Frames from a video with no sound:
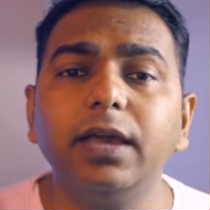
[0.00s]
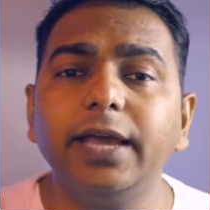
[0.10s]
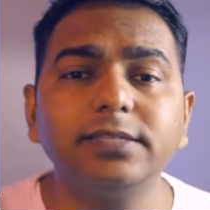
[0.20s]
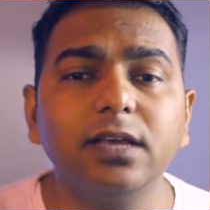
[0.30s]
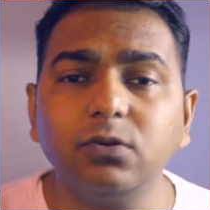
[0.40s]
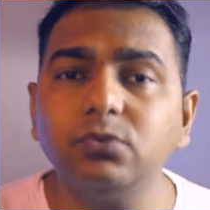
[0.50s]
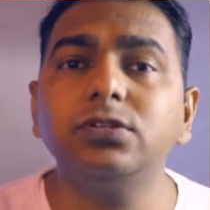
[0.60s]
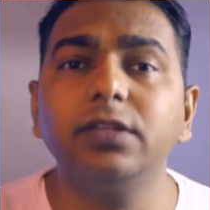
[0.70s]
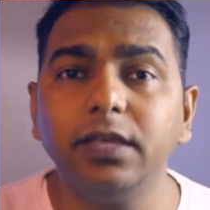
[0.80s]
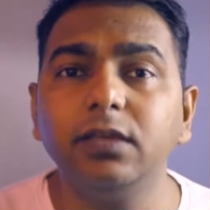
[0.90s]
ऐसा
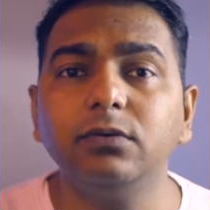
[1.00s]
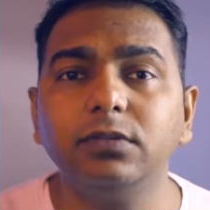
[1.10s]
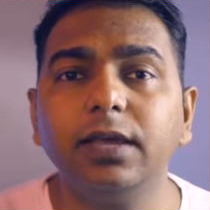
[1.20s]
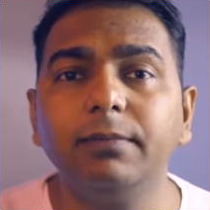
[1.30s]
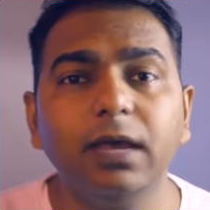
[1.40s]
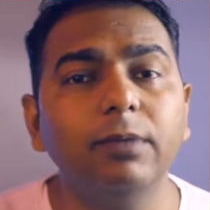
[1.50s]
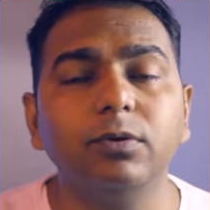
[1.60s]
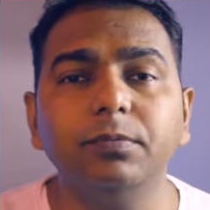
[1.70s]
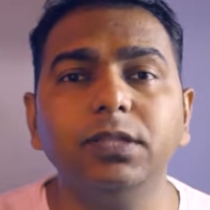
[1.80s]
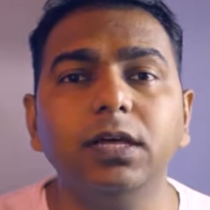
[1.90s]
कुछ नहीं होता है मैं
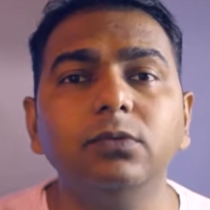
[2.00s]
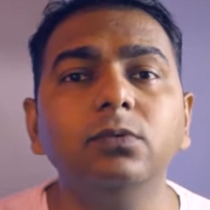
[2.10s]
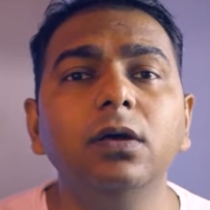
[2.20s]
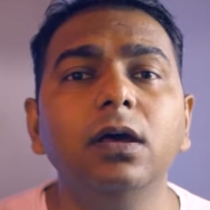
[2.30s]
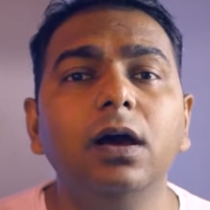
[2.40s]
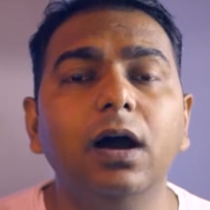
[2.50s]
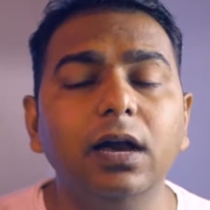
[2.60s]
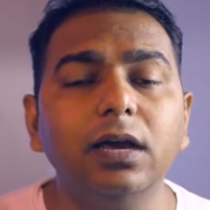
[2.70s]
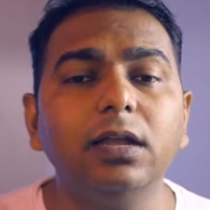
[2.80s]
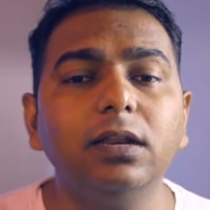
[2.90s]
आपको बता दूं
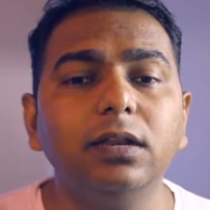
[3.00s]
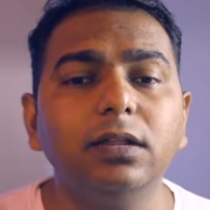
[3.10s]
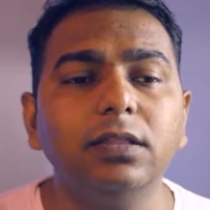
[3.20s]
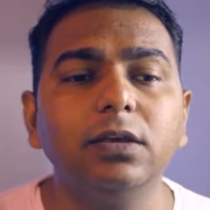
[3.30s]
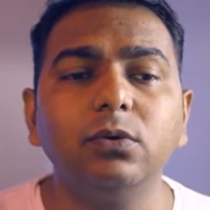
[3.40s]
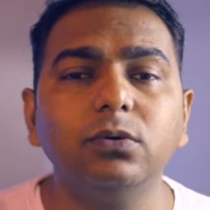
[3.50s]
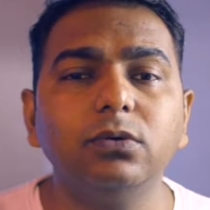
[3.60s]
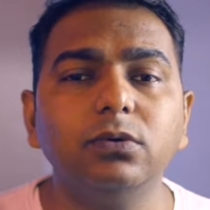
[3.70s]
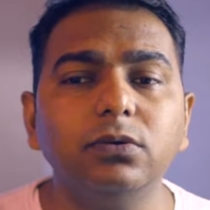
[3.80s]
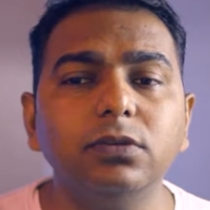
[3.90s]
अगर देखो
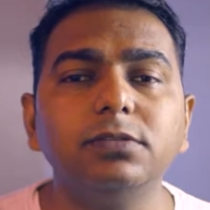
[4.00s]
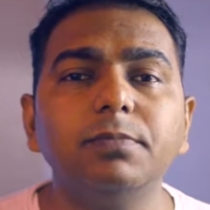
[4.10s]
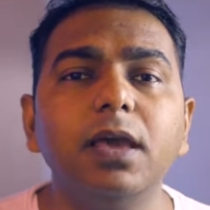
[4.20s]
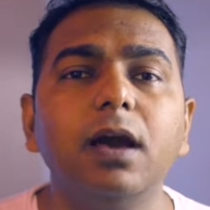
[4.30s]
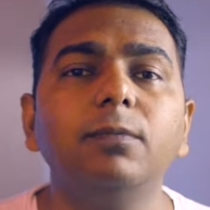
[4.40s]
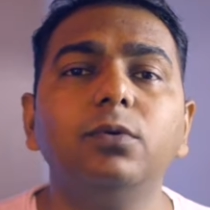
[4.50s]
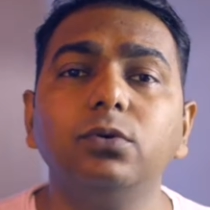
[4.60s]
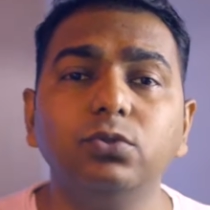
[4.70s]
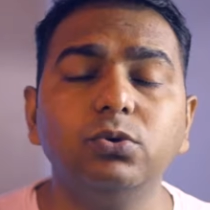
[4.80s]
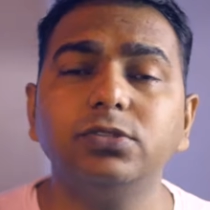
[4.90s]
इसमें
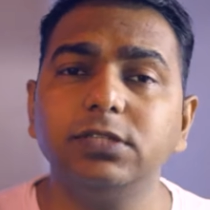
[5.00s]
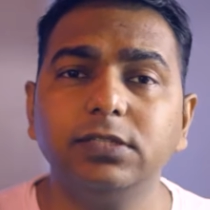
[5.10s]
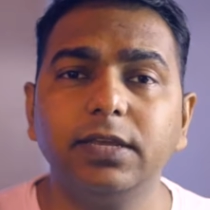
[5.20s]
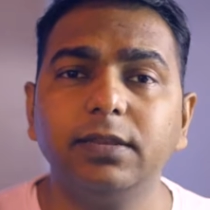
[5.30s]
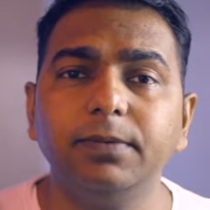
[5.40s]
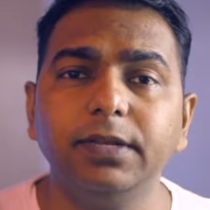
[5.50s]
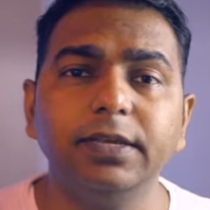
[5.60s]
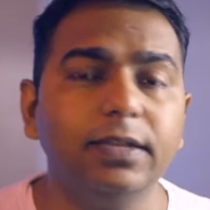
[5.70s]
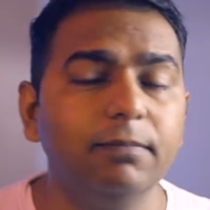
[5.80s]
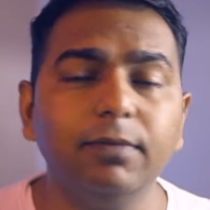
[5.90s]
आपको दो चीज़ देखनी
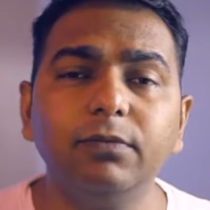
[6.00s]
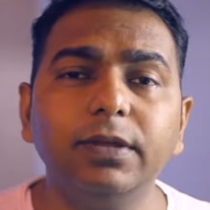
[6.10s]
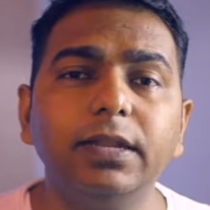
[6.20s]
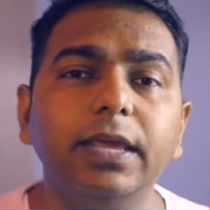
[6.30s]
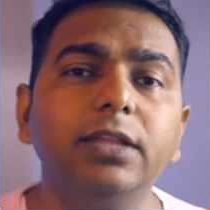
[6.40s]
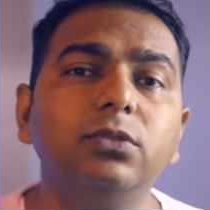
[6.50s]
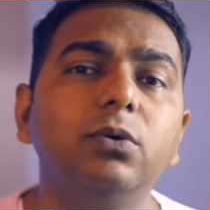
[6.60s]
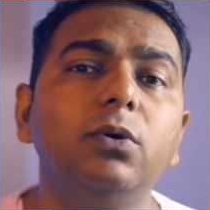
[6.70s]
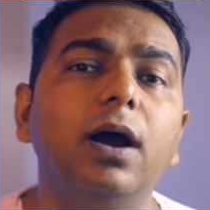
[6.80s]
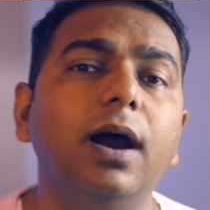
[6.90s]
पड़ेगी नंबर वन एक
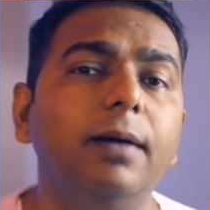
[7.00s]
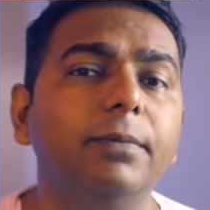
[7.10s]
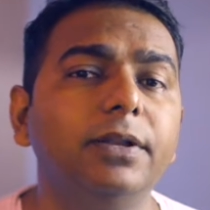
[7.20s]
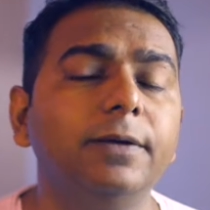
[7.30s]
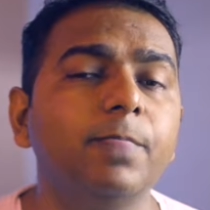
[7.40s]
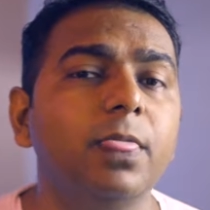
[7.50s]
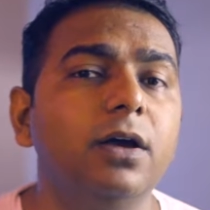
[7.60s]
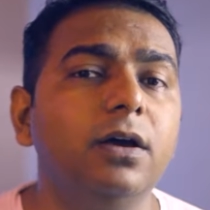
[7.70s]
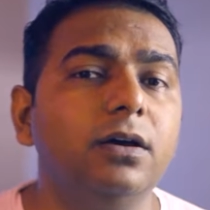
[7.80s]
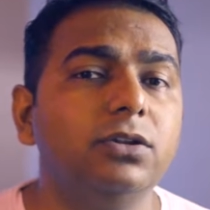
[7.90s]
तो आप है ना
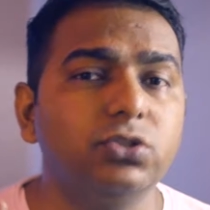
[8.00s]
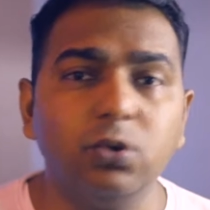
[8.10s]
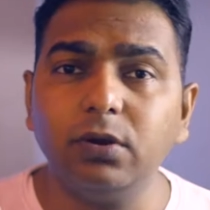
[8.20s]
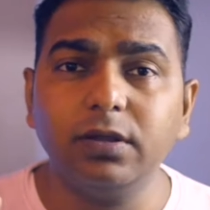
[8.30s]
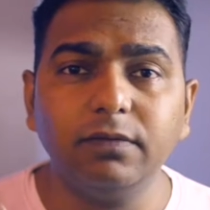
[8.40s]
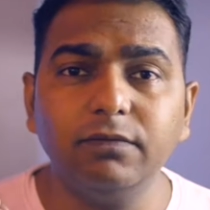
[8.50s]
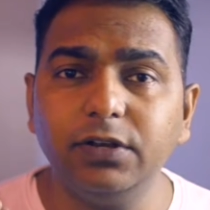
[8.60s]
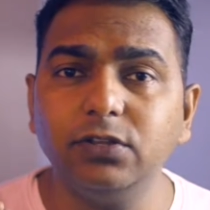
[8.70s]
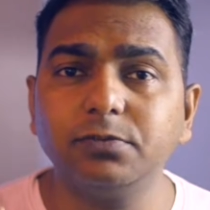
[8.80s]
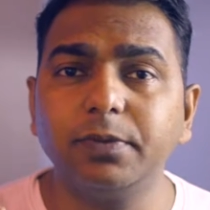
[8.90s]
शॉर्ट टर्म
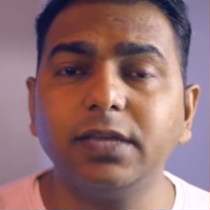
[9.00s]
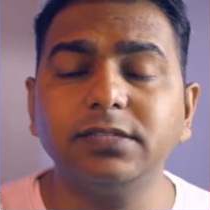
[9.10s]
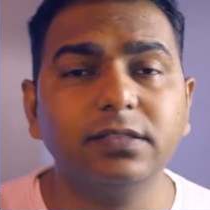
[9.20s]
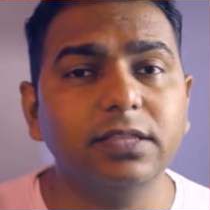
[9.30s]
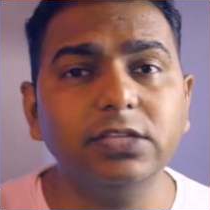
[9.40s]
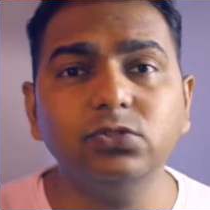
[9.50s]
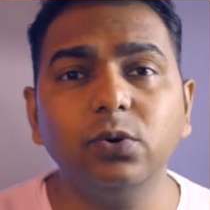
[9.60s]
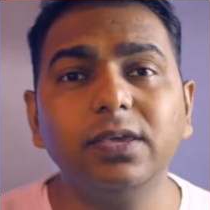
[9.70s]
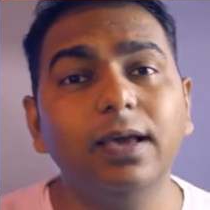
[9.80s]
वीडियोस बना सकते हैं जो कि